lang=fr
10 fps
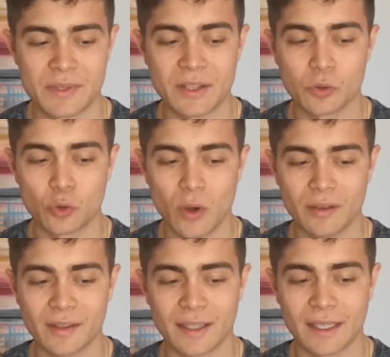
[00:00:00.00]
Peut-être que
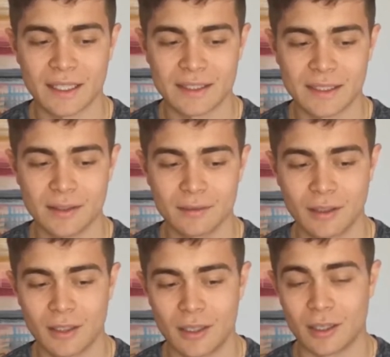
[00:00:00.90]
toi, tu es un
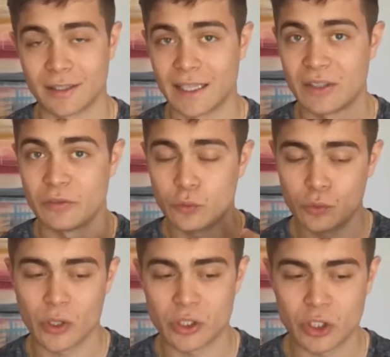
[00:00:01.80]
chrétien qui a
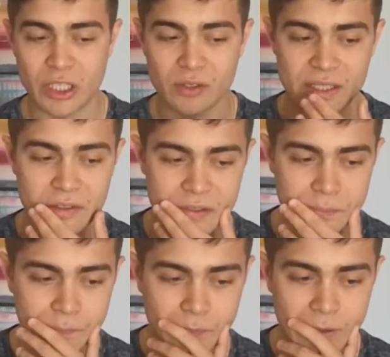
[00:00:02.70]
vu Dieu agir dans sa
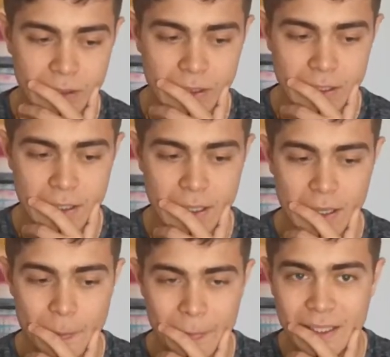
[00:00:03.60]
vie,
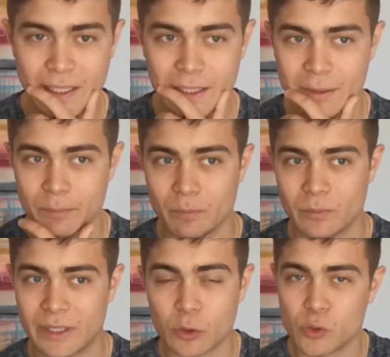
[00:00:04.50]
euh, mais
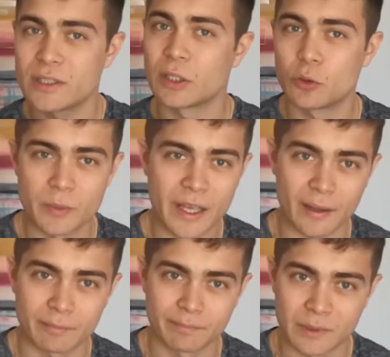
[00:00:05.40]
qui a reçu cette
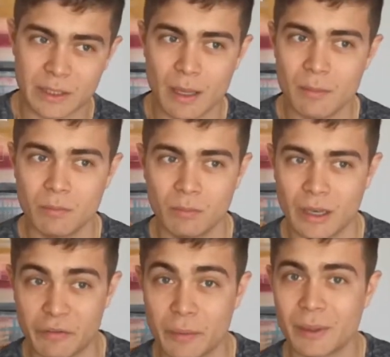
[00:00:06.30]
lumière, qui même
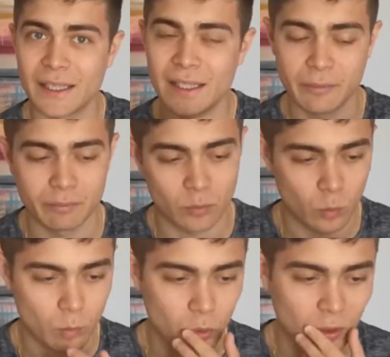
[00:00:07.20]
l'a fait briller
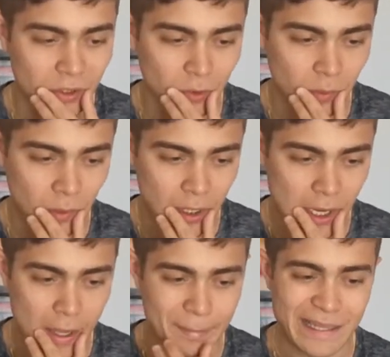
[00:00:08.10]
pendant un temps.
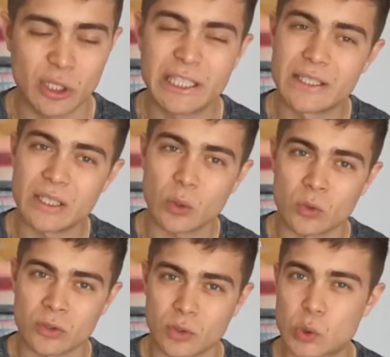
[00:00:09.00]
Mais à Dieu, des
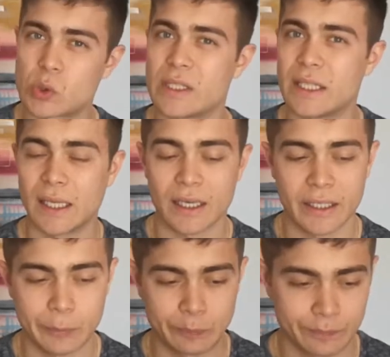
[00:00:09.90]
circonstances, tu t'es
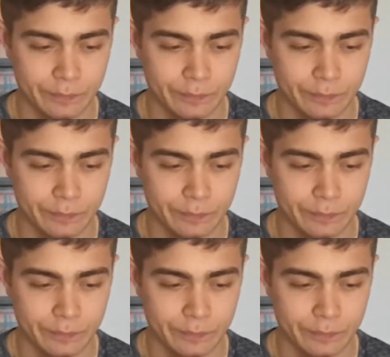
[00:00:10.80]
égaré.